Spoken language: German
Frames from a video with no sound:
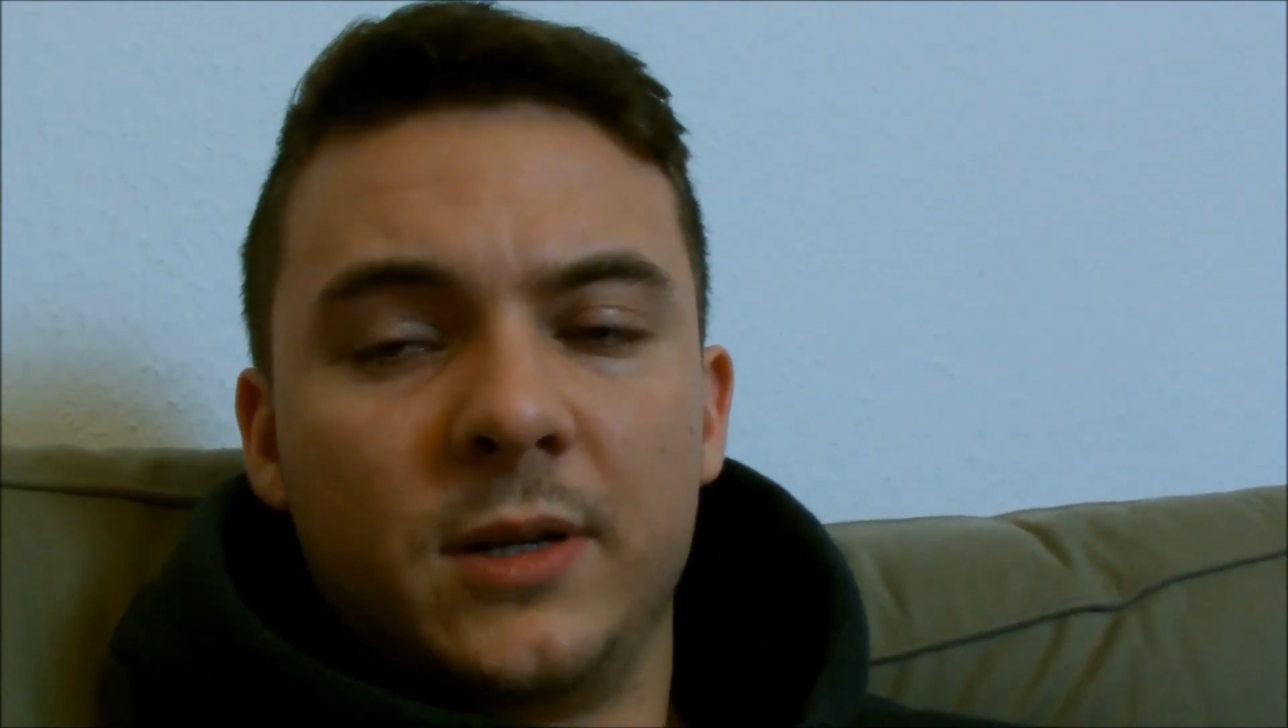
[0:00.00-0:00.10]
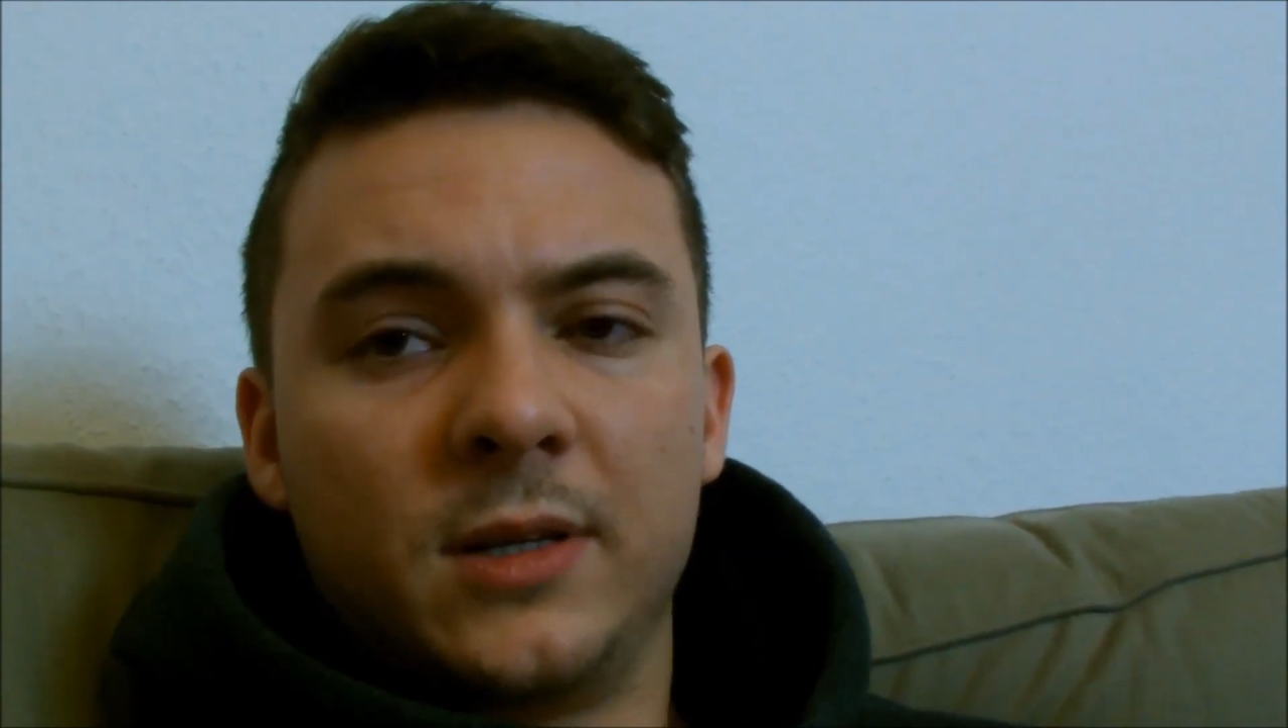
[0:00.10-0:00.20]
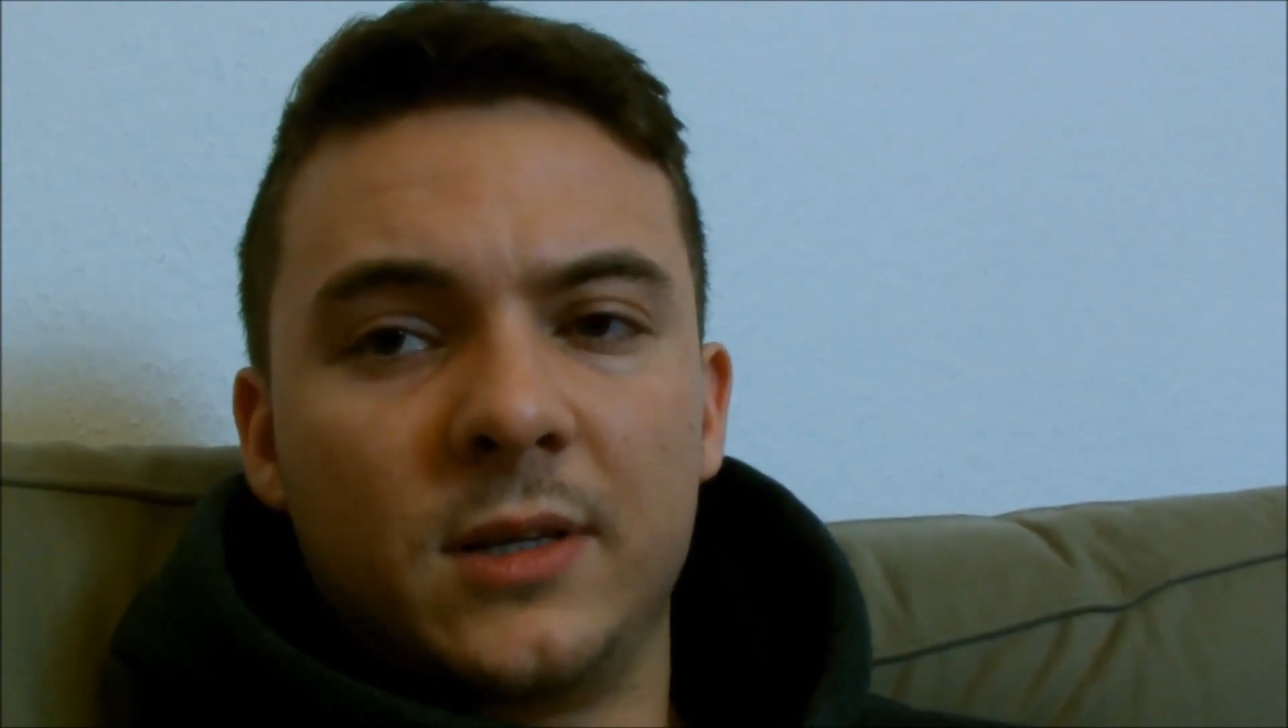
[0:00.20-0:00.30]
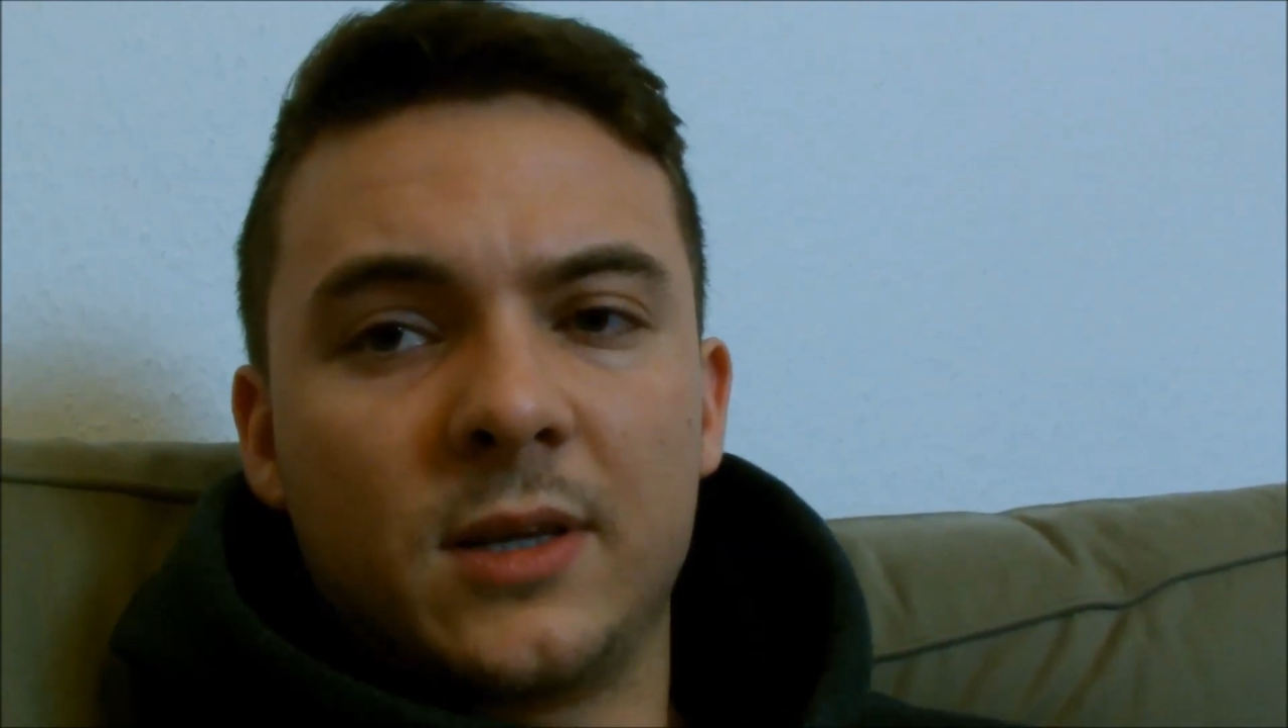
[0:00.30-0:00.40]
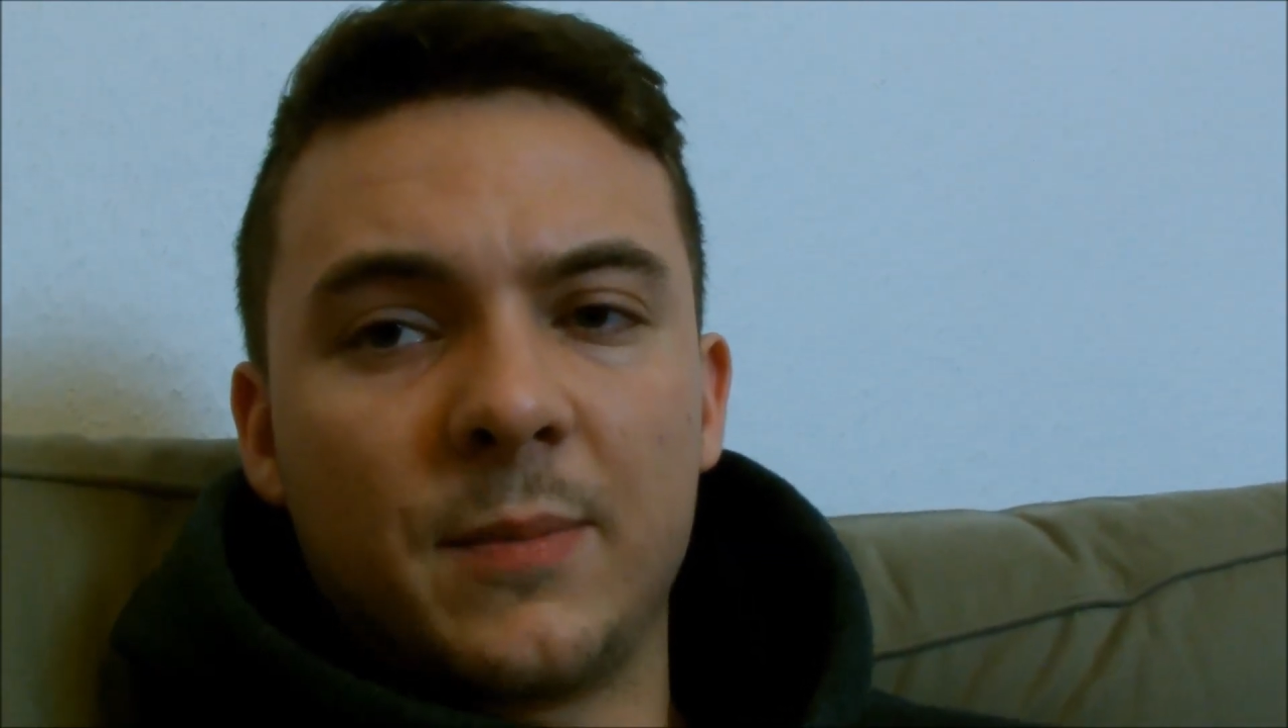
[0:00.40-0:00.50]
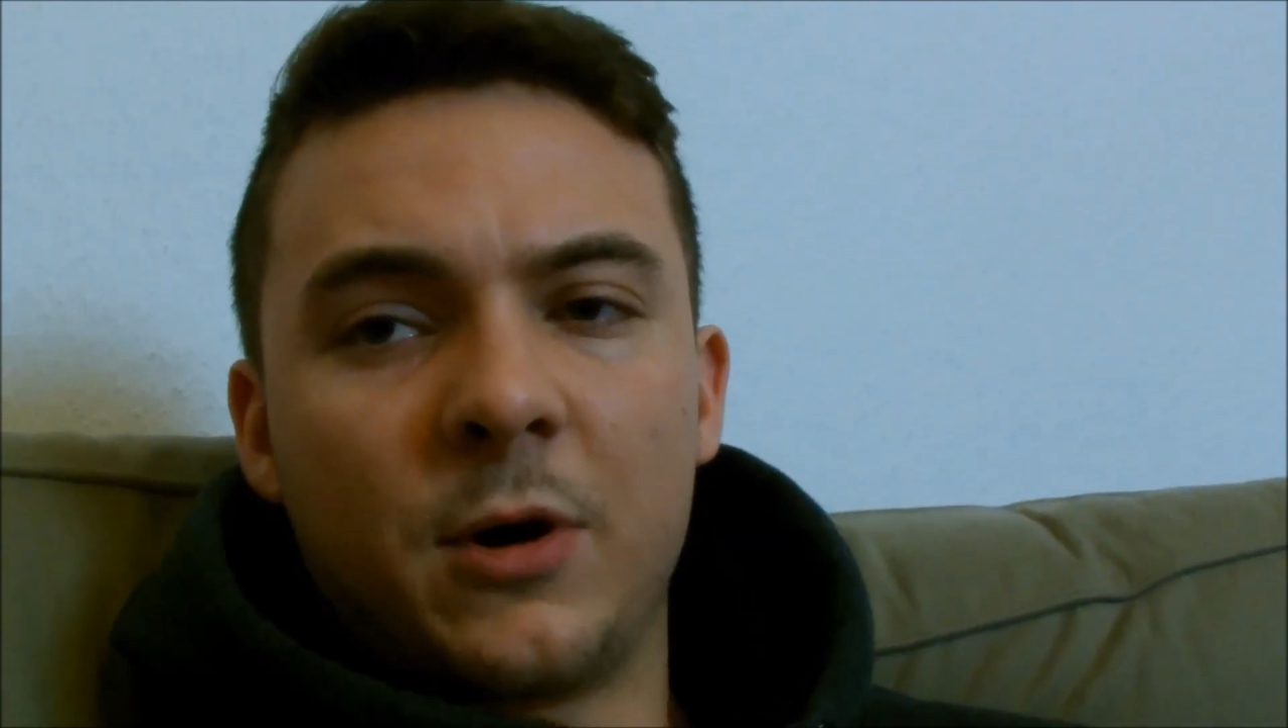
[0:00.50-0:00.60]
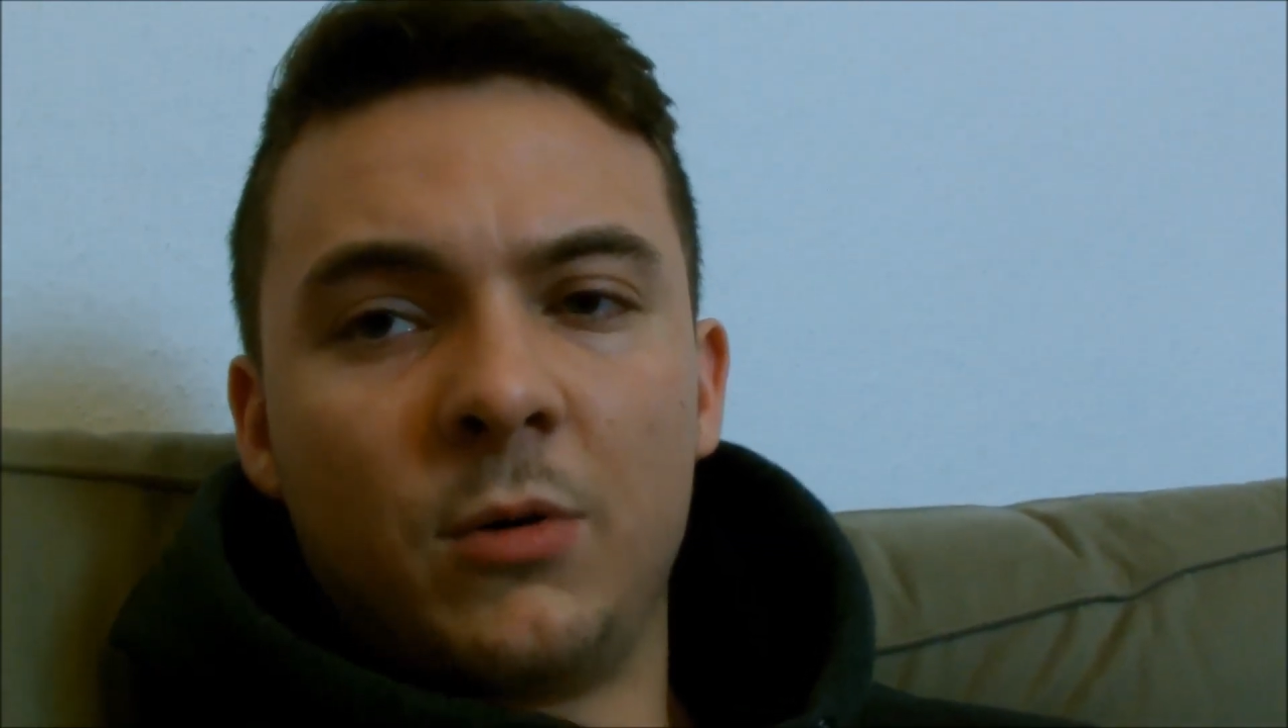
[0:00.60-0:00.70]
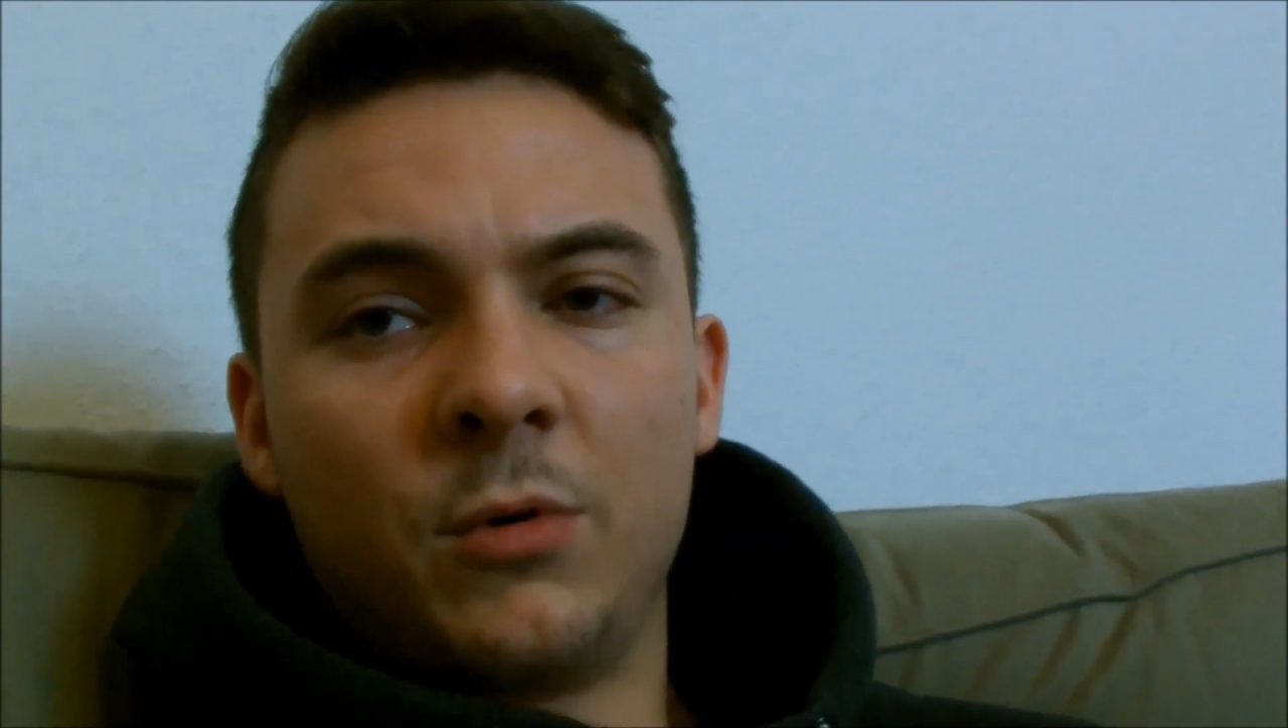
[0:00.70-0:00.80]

ich, ich habe auch